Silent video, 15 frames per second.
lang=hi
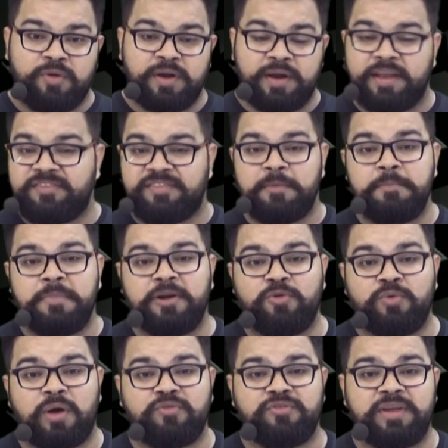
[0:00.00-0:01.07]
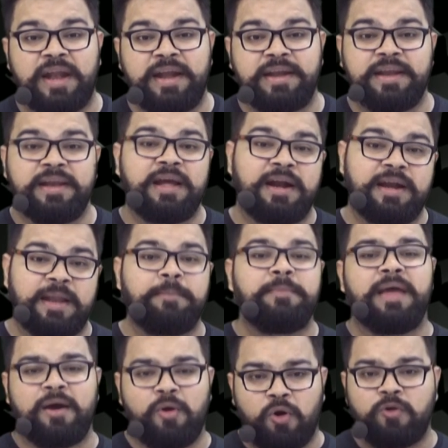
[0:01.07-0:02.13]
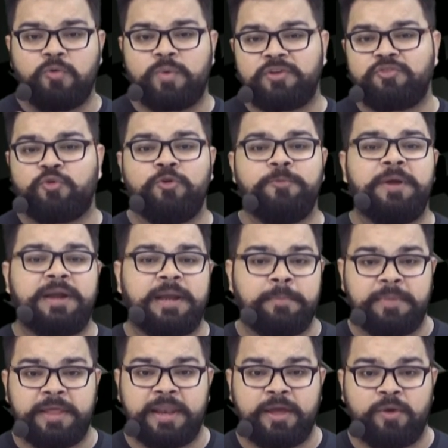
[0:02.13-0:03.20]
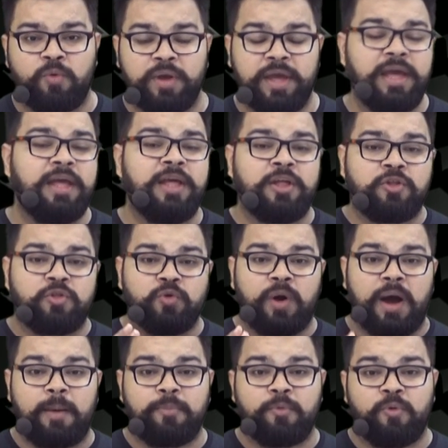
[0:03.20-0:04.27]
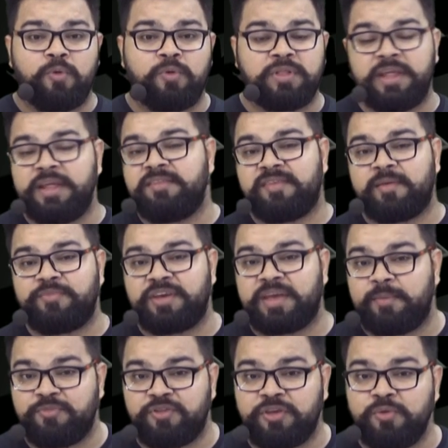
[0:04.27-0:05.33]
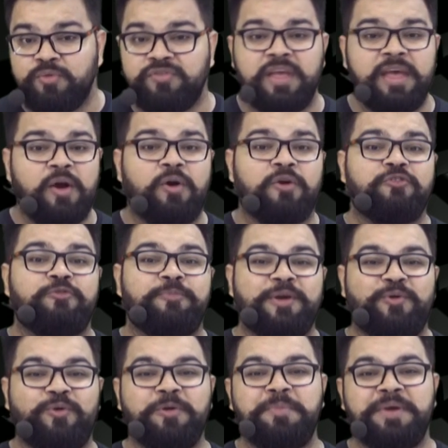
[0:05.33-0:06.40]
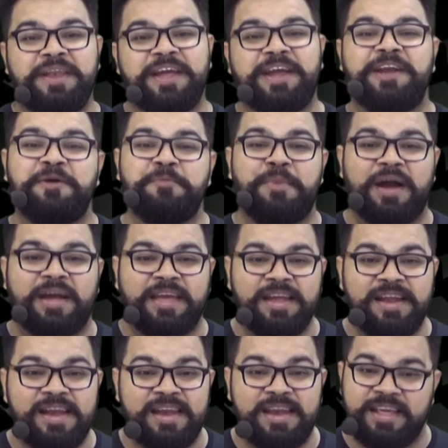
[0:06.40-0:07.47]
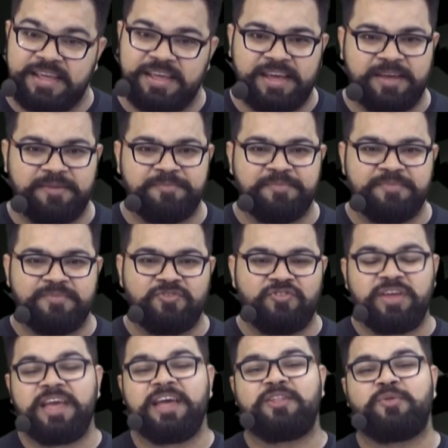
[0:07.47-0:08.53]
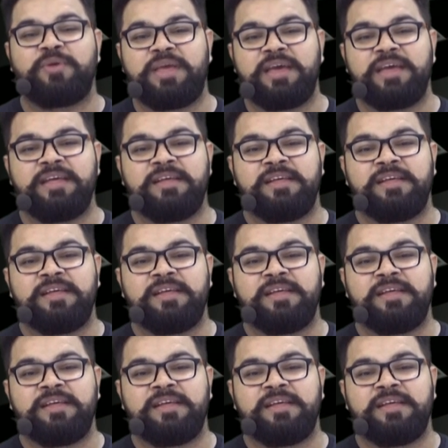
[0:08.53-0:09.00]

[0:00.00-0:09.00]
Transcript: डिसम्बर 2019 का अटैम्प या ऑनवर्ड्स कोई भी अटैम्प दे रहे होंगे तो आपको तीन सब्जेक्ट एमसीक्यूज हैं और उसमें कोई भी नेगेटिव मार्किंग नहीं है ठीक है तो ये